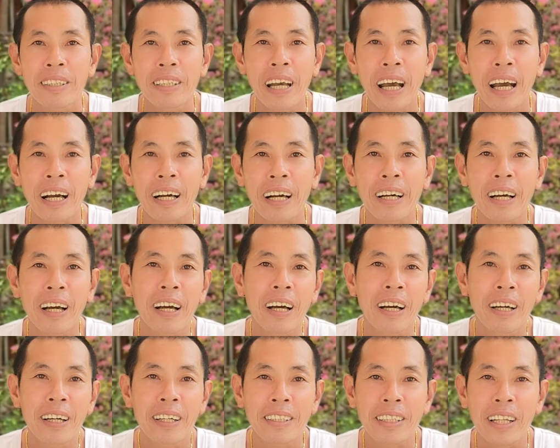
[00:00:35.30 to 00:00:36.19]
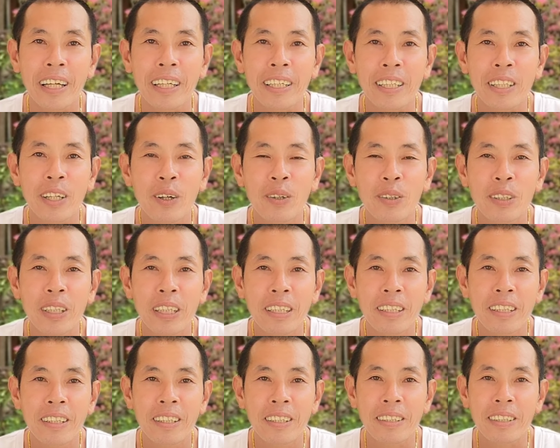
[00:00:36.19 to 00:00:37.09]
Dạ. dàn uh, tiền vô chứ
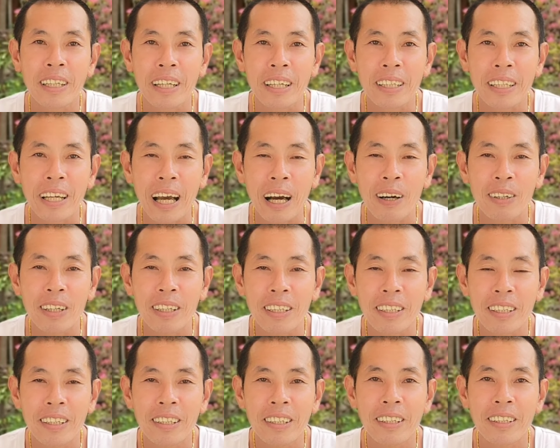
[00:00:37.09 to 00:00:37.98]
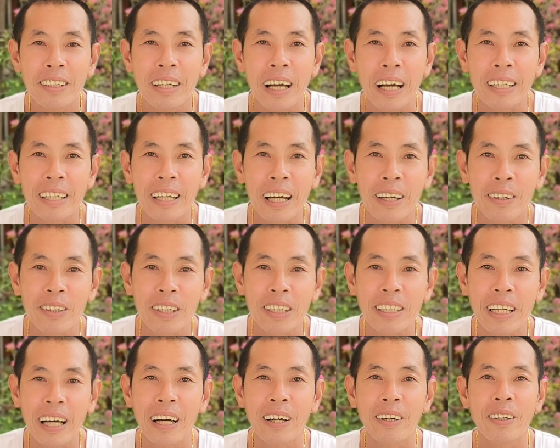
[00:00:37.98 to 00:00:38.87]
đi tiền vào cửa trước dàn vào cửa
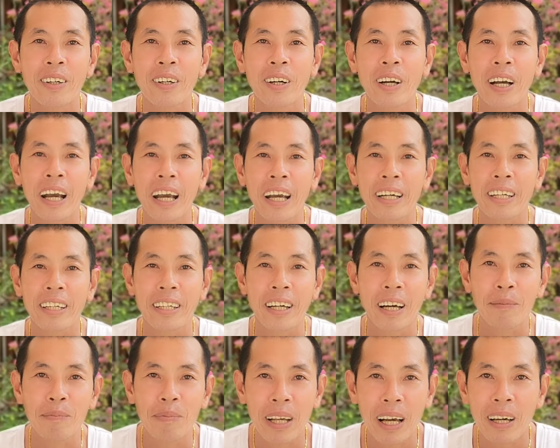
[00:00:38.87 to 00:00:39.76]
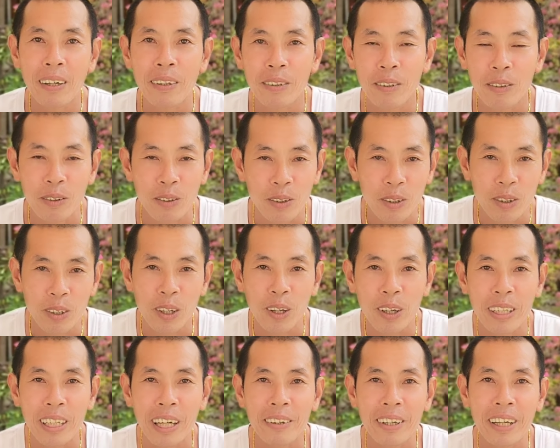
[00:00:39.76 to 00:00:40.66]
sau hai người yeah. Dạ. hợp giao
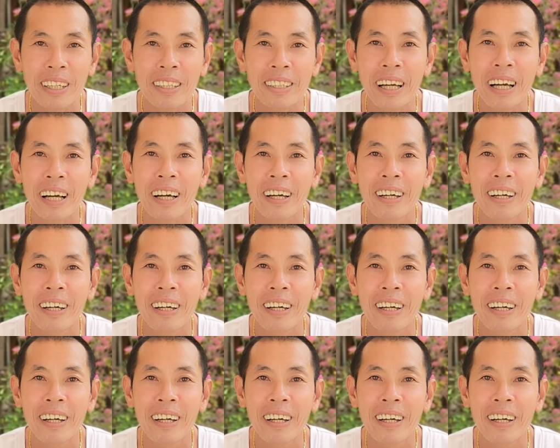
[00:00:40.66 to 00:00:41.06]
cho vào kết sắt